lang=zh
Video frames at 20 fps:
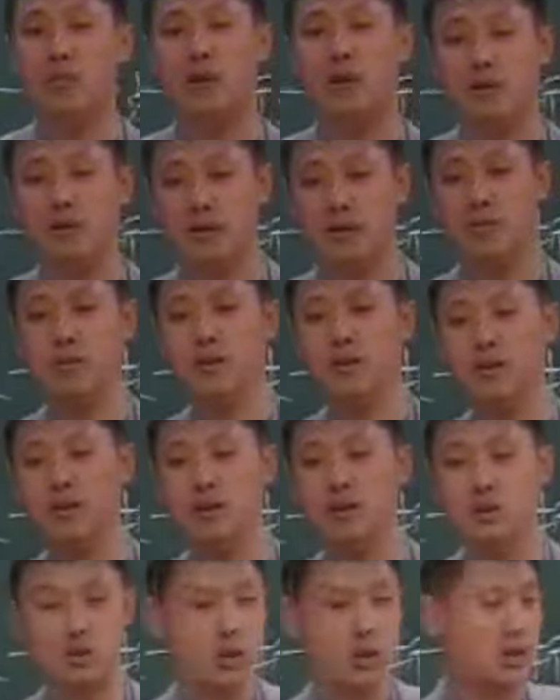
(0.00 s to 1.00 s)
表着人民，
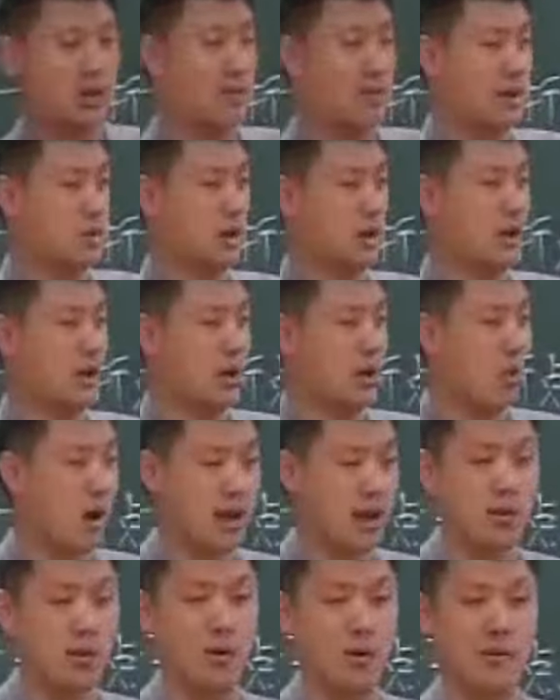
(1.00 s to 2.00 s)
所以你把权力还
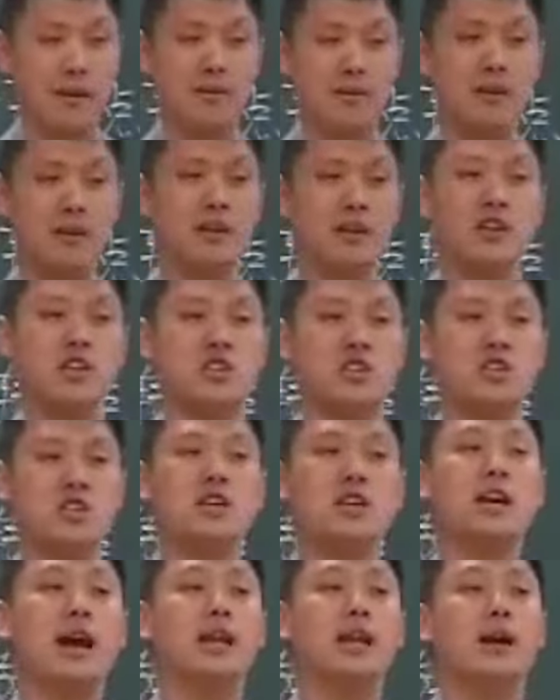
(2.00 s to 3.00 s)
给我们是
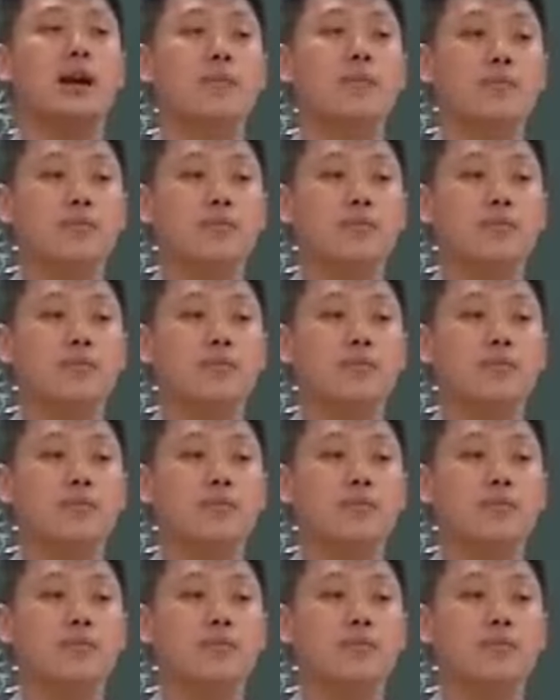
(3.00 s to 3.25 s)
应该的。